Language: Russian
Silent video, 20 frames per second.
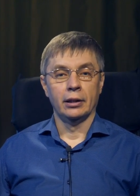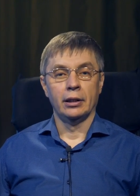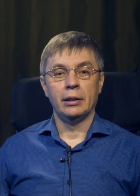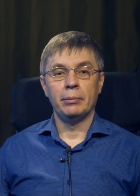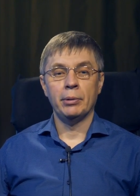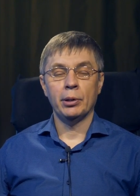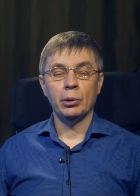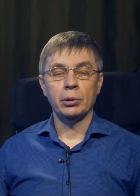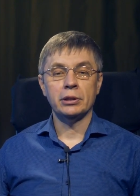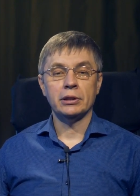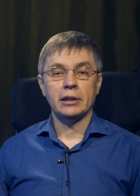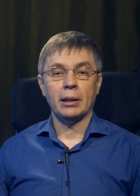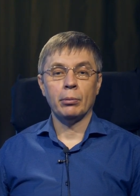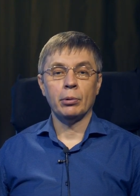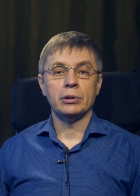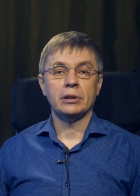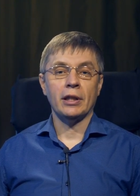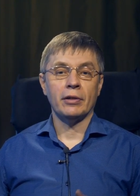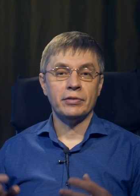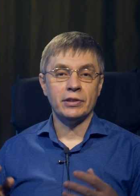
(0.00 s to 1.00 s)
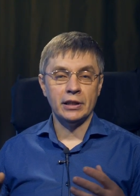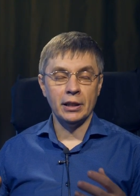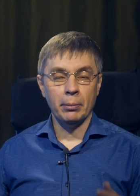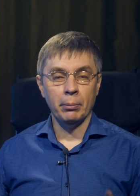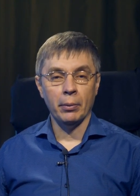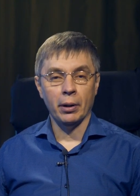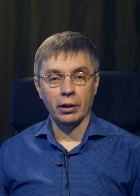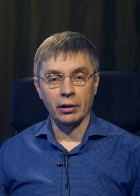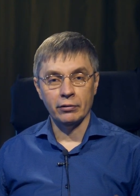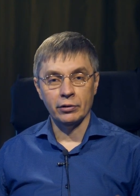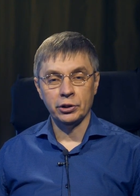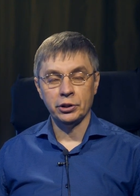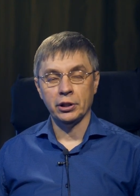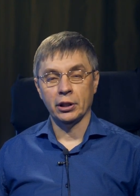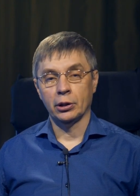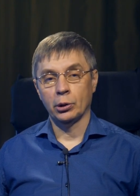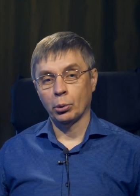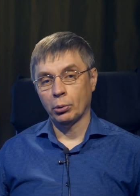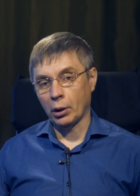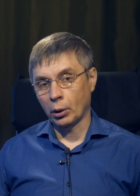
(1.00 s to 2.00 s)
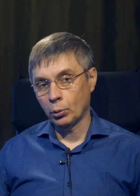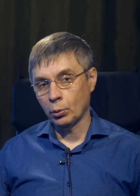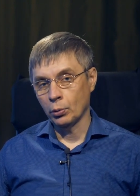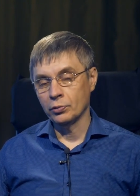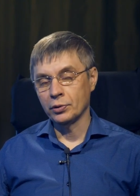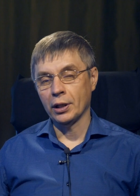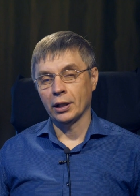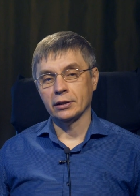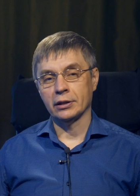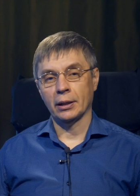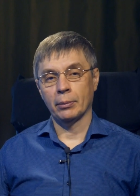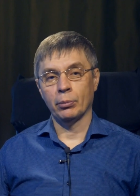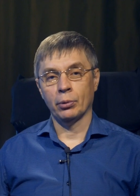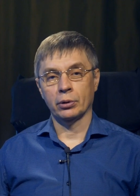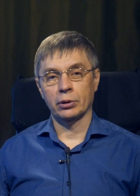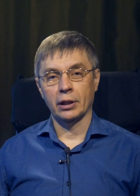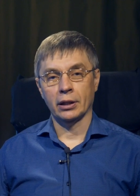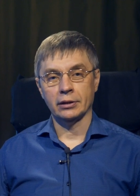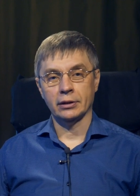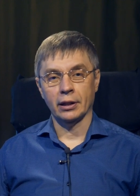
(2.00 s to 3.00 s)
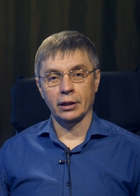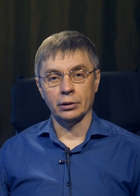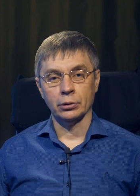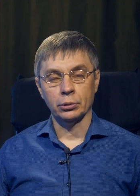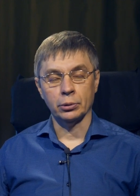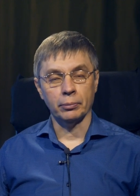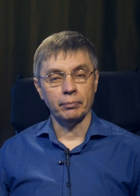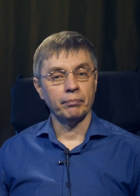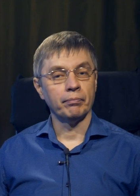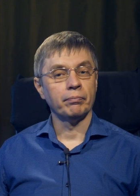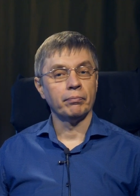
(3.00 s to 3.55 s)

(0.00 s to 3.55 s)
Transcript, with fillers: и берете с собой совсем мало вещей, то какую взять с собой радиостанцию?